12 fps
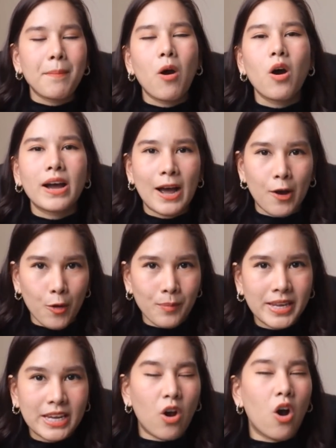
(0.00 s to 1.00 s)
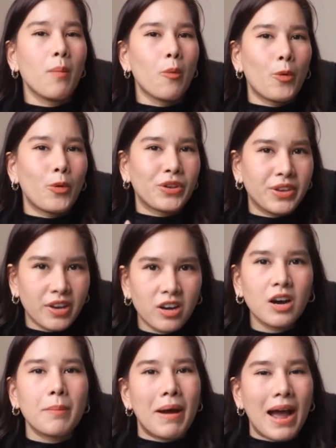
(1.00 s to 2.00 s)
พอเขามีข้อมูลเย
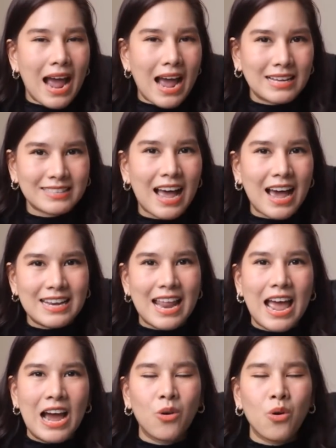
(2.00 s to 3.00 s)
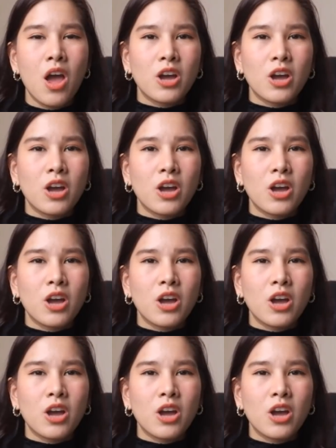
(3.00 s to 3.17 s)
อะมหาศาลแล้ว